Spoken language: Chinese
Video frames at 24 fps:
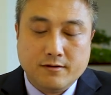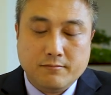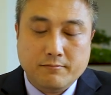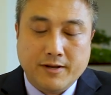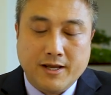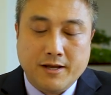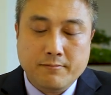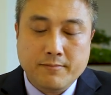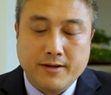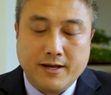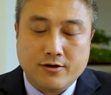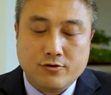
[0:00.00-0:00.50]

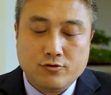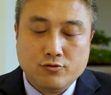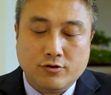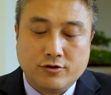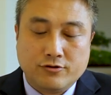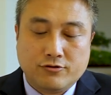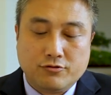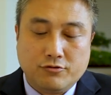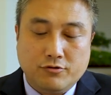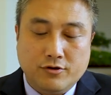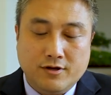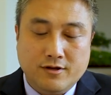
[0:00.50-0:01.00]
绵绵
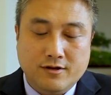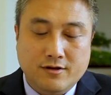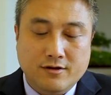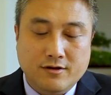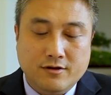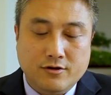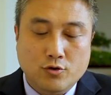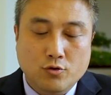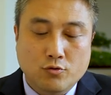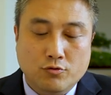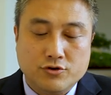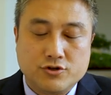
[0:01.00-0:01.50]
若
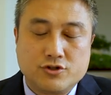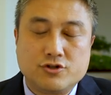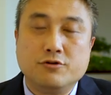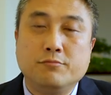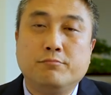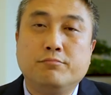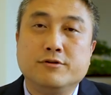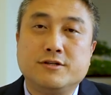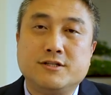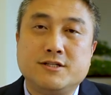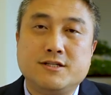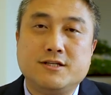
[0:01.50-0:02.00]
存，用之
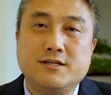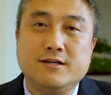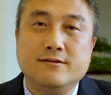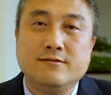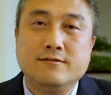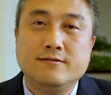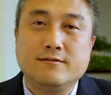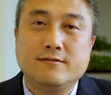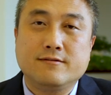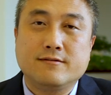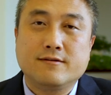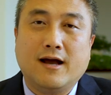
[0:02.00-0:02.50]
不
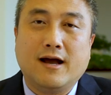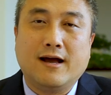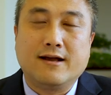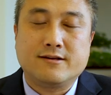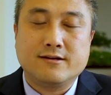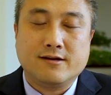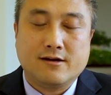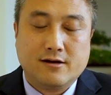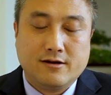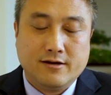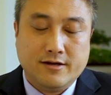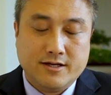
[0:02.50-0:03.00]
勤。
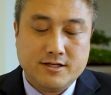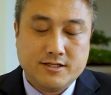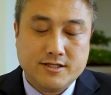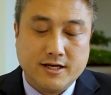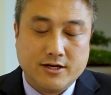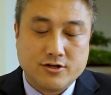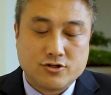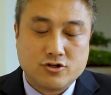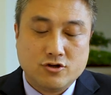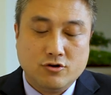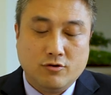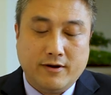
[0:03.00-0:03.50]
这个可以
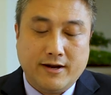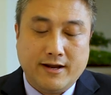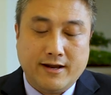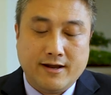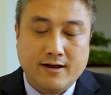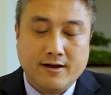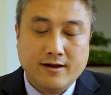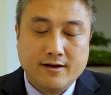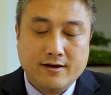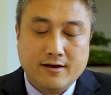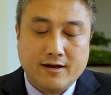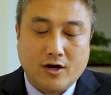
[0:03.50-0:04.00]
解释
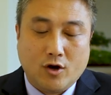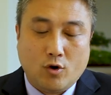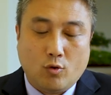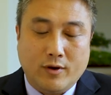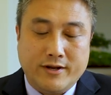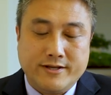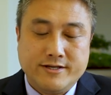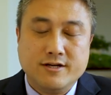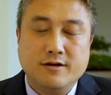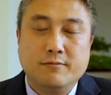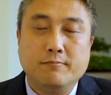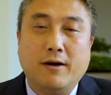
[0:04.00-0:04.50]
为
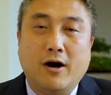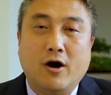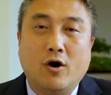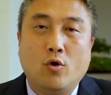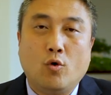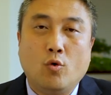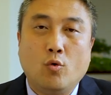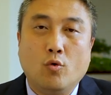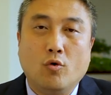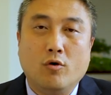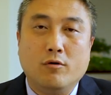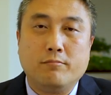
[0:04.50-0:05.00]
环境保
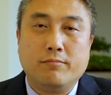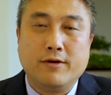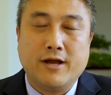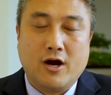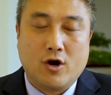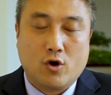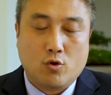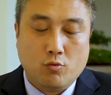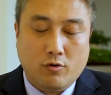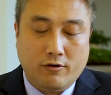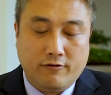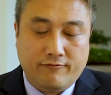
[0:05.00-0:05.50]
护，不
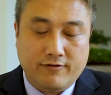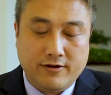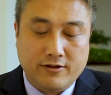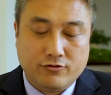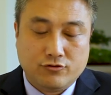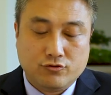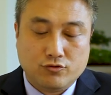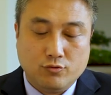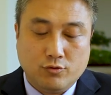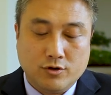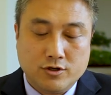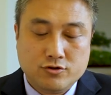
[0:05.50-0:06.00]
要过分
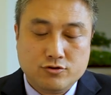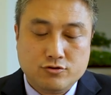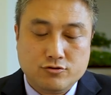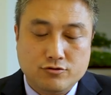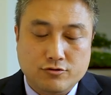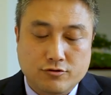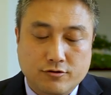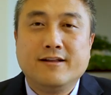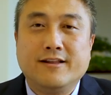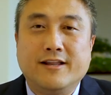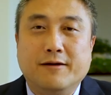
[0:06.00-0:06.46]
索取。